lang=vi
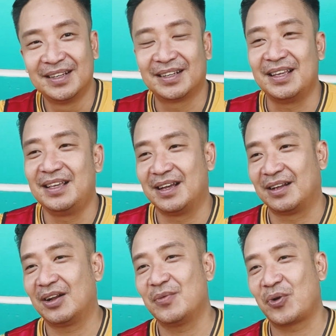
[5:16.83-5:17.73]
thì à,
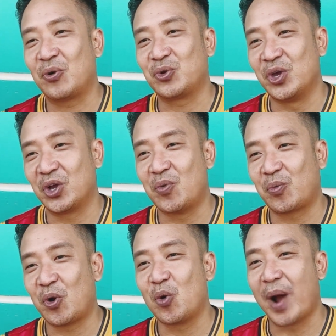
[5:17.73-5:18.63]
đó là một câu chuyện của một
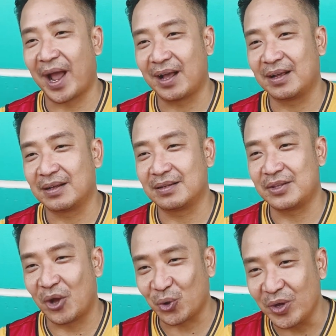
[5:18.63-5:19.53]
cô bạn
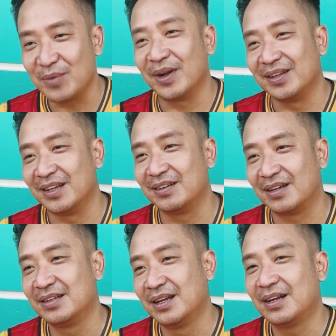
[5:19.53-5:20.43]
nhỏ tuổi hơn mình nhưng
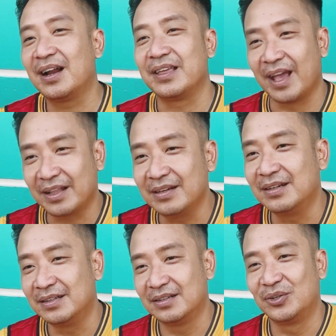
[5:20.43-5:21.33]
rất là dễ
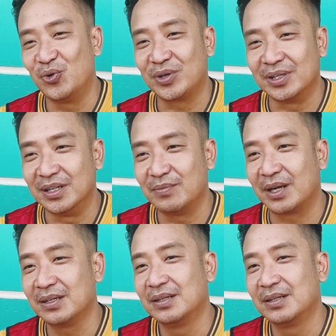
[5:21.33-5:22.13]
thương luôn cười mà